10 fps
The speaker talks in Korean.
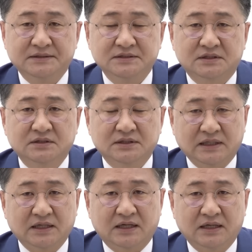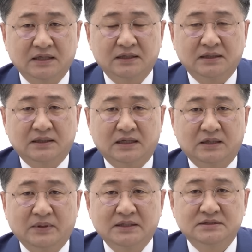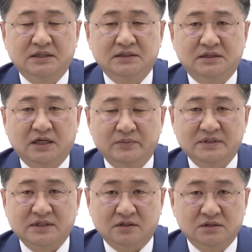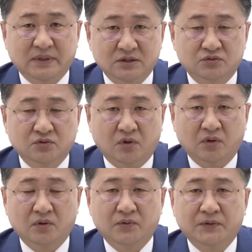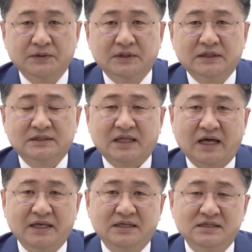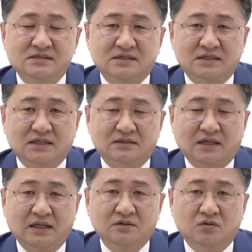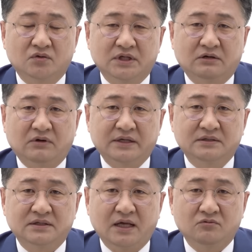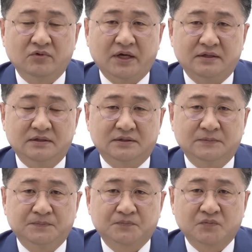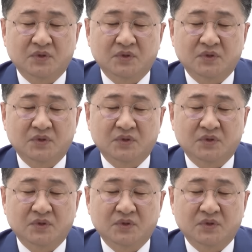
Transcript: 이제 그러다가 아마 이제 이 게임 회사도 그만두고 타이 이스타젯 항공이라고 하는 태국에 있는